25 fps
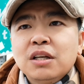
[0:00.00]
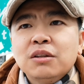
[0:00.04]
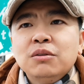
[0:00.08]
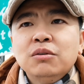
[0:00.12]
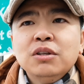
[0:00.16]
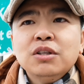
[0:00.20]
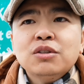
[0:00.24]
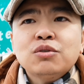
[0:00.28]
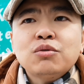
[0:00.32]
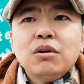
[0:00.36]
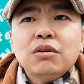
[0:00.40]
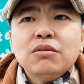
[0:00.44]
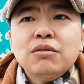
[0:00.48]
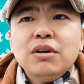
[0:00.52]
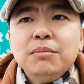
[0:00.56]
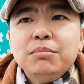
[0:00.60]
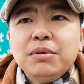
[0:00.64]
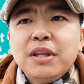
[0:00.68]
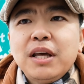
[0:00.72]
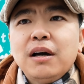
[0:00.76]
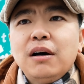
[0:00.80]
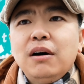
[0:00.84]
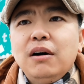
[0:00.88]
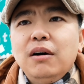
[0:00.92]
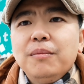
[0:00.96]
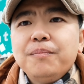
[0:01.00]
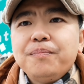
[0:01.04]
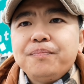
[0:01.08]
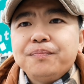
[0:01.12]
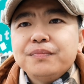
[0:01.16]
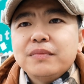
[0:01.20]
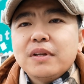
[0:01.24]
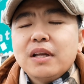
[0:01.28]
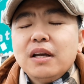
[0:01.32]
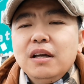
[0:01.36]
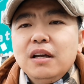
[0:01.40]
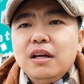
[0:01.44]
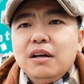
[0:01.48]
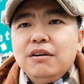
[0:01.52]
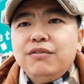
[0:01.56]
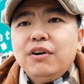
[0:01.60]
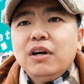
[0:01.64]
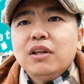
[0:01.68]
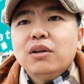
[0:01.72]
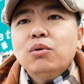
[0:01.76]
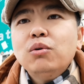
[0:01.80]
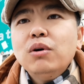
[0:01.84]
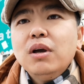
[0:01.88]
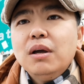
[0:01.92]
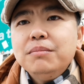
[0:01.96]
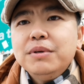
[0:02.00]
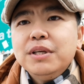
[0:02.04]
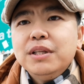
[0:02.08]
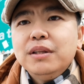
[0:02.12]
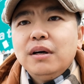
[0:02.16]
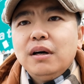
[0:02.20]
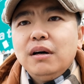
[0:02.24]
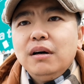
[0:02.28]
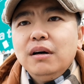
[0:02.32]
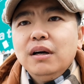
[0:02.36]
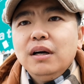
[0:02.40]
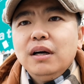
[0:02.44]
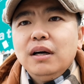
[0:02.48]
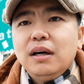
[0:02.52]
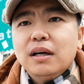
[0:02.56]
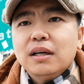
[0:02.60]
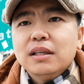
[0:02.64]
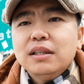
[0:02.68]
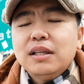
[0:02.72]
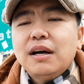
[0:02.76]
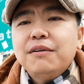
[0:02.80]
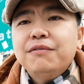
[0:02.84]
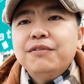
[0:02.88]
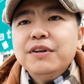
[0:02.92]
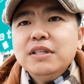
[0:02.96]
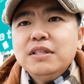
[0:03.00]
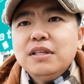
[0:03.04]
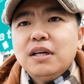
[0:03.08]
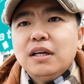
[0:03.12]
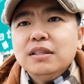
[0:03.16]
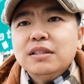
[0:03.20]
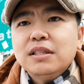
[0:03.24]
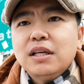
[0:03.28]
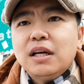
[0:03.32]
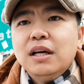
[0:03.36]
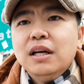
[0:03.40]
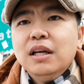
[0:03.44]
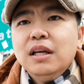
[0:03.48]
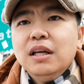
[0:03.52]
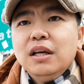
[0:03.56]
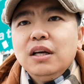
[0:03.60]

东西说出来不太好，放到会员频道啊，跟大家分享一下。